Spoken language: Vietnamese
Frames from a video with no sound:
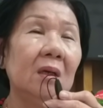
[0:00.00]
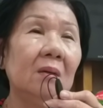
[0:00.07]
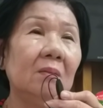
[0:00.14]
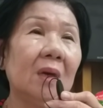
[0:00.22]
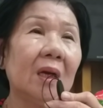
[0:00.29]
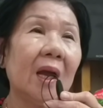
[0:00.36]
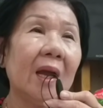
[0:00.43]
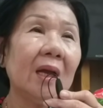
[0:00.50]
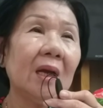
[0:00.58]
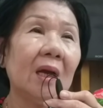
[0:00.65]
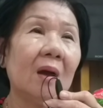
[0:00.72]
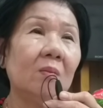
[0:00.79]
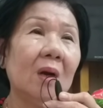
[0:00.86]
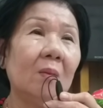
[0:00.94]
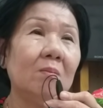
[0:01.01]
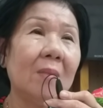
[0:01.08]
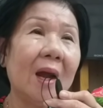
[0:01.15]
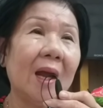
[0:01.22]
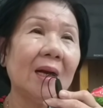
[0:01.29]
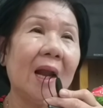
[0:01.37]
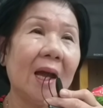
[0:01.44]
mà các cộng đồng
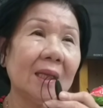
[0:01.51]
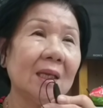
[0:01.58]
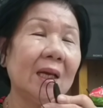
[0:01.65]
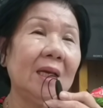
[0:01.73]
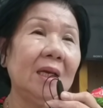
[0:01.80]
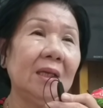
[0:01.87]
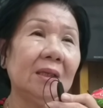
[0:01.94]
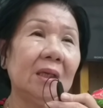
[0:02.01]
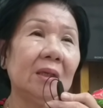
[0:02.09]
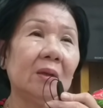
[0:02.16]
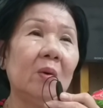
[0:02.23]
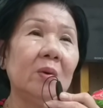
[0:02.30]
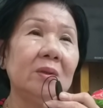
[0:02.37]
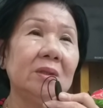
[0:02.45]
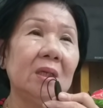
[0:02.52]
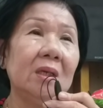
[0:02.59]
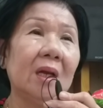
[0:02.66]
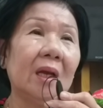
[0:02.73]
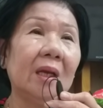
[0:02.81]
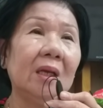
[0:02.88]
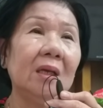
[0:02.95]
mạng đã thấy thì thôi
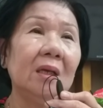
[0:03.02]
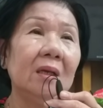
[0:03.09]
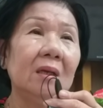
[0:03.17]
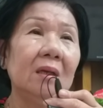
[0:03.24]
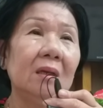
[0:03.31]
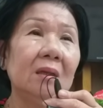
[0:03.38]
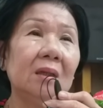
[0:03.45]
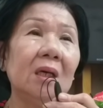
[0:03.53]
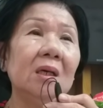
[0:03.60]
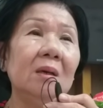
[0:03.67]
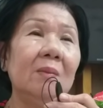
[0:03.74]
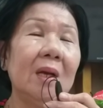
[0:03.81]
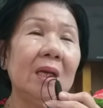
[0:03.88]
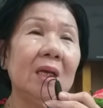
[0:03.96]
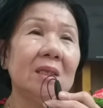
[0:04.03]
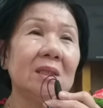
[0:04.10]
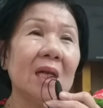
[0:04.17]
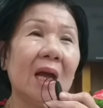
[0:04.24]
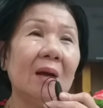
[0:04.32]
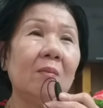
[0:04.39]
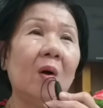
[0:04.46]
xin hãy từ bi hỷ
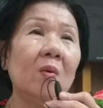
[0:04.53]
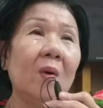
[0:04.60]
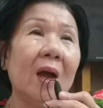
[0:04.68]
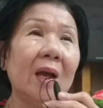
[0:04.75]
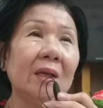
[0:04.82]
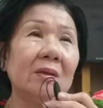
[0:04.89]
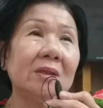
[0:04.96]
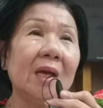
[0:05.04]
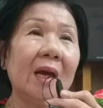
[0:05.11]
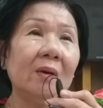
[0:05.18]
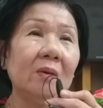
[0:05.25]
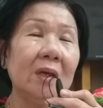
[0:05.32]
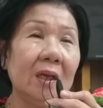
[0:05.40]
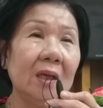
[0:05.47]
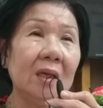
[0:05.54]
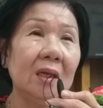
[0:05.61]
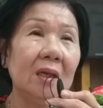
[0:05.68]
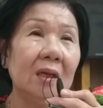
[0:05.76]
xả, bỏ qua cho cháu đi.